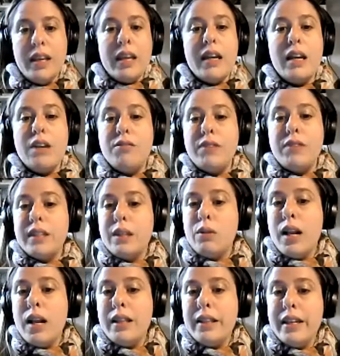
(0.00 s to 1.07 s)
En el
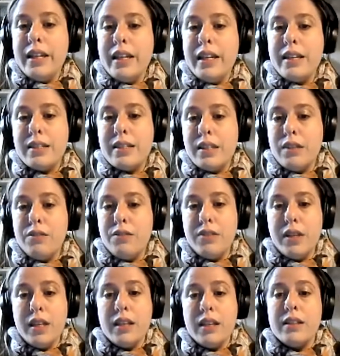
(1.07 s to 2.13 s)
Festival de
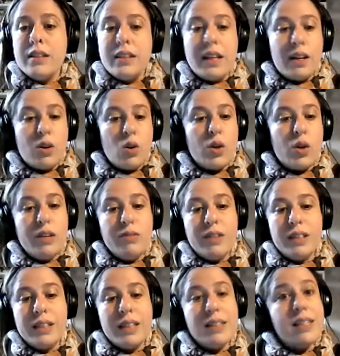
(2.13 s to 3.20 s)
sifi Terror y
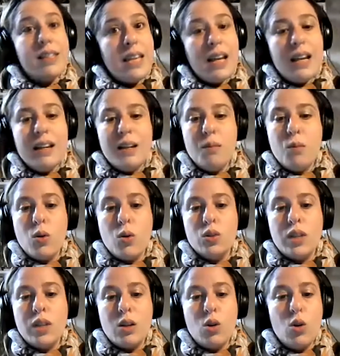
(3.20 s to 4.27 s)
Fantasía en
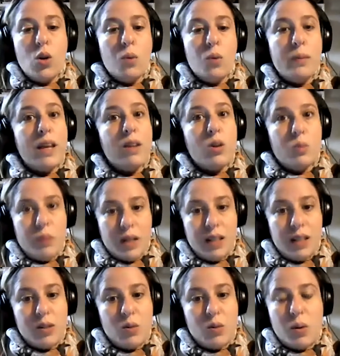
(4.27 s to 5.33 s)
Bogotá, Colombia,
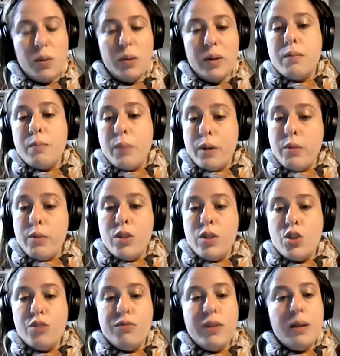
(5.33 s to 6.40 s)
2019. Previo a
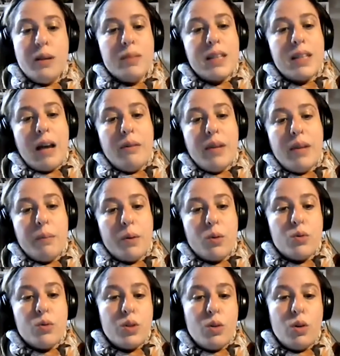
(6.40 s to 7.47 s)
dicho films, había
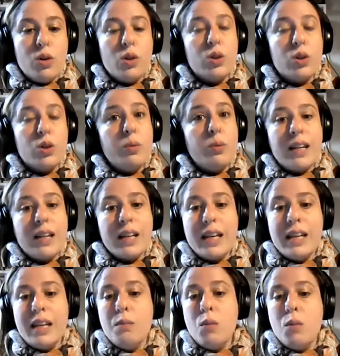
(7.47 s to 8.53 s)
producido el cortometraje
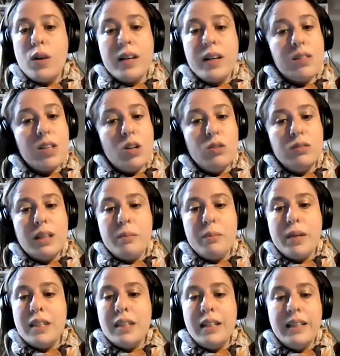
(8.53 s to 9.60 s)
Invocación,
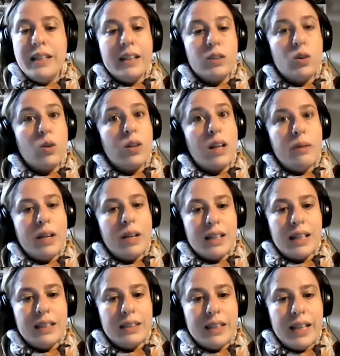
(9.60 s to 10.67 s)
también del director Javier
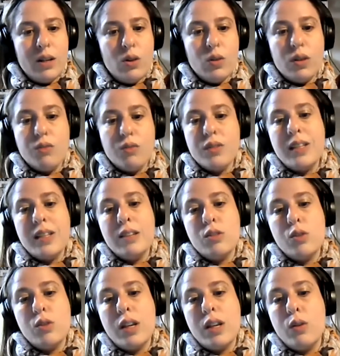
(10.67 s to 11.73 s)
Cantero, que fue
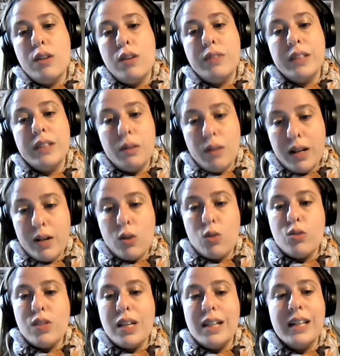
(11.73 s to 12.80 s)
seleccionado en el Festival Rojo
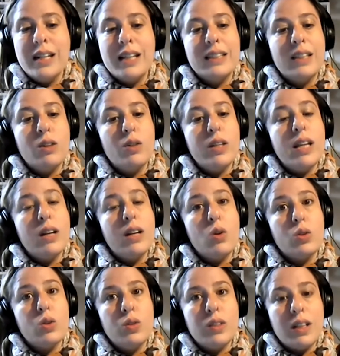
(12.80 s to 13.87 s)
Sangre, categoría
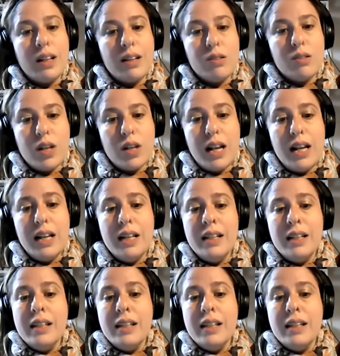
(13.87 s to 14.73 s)
corto internacional.